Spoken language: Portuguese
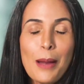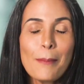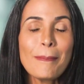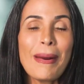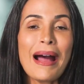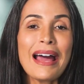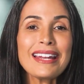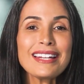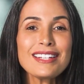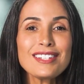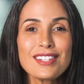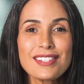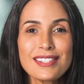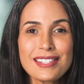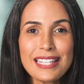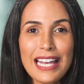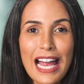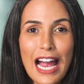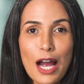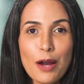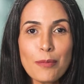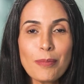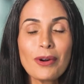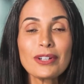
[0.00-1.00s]
Para
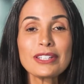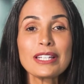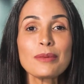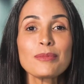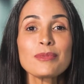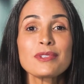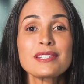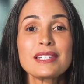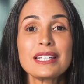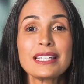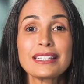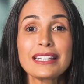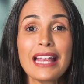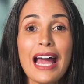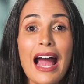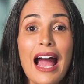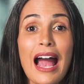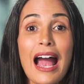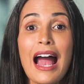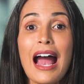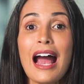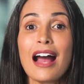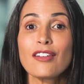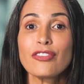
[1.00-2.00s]
iniciar, podemos
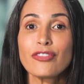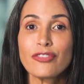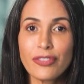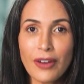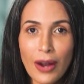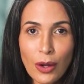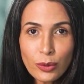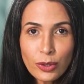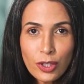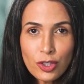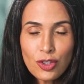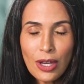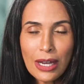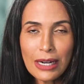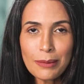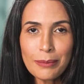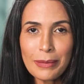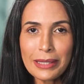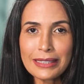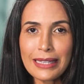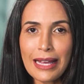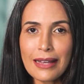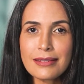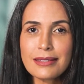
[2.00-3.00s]
citar a falta de
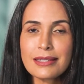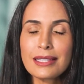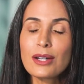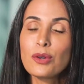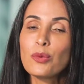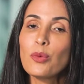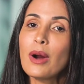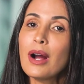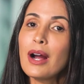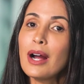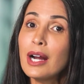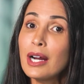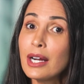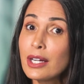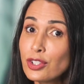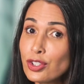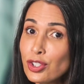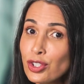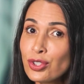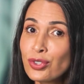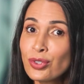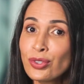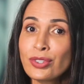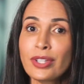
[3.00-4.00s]
alimentação
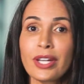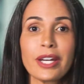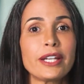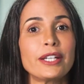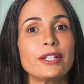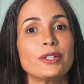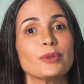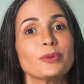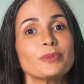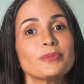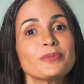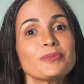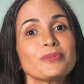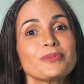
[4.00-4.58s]
antes do treino.